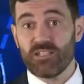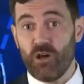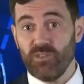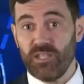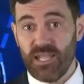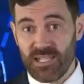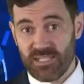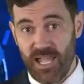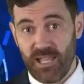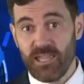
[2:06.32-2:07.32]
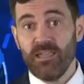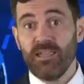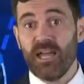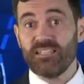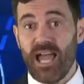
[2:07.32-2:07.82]
трейдинг на NASDAQ,
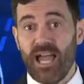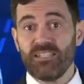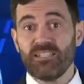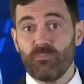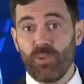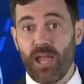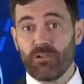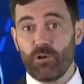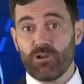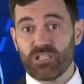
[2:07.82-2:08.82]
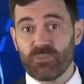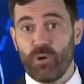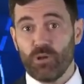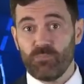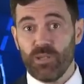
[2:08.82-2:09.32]
добавила на свой веб-сайт
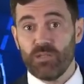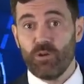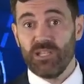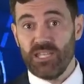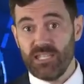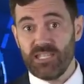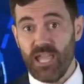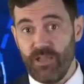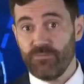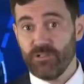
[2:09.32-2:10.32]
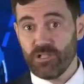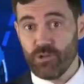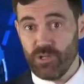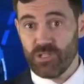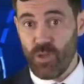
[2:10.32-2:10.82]
Bitcoin Spot ETF
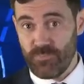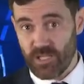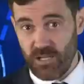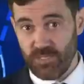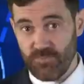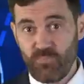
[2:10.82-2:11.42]
BlackRock.